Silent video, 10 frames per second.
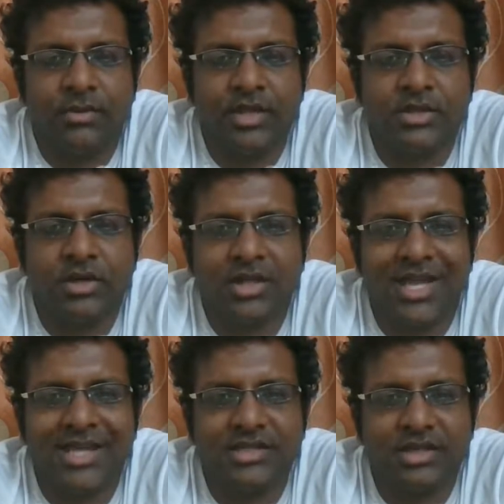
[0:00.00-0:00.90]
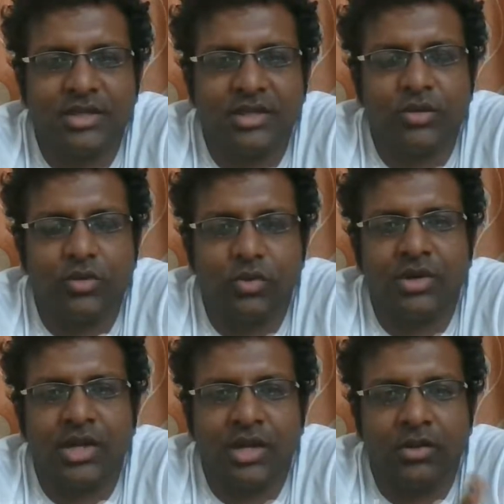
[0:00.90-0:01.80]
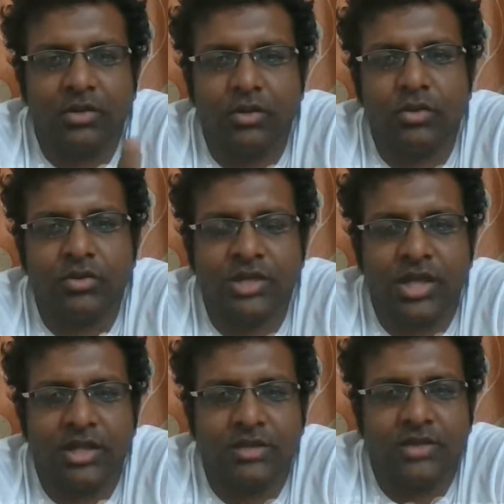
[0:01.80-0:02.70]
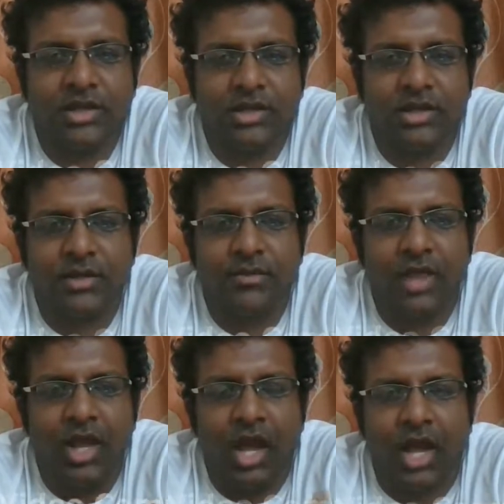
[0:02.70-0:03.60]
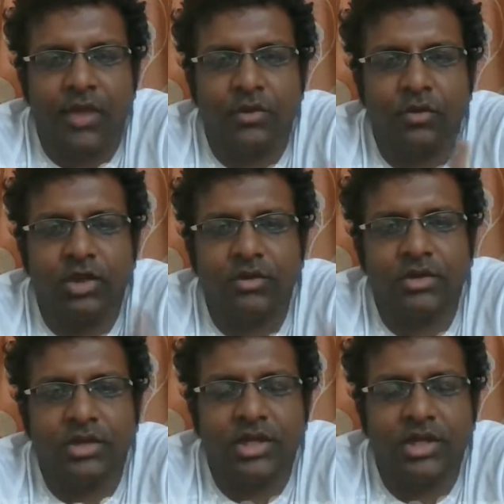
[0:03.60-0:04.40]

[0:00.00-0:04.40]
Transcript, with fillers: பேஸ்ட் ஆன் கேஸ்ட் அண்ட் கிரீட் இன்னும் நிறைய எவ்வளவோ சாதிக்க வேண்டியது இருக்குது அதை நோக்கி வந்து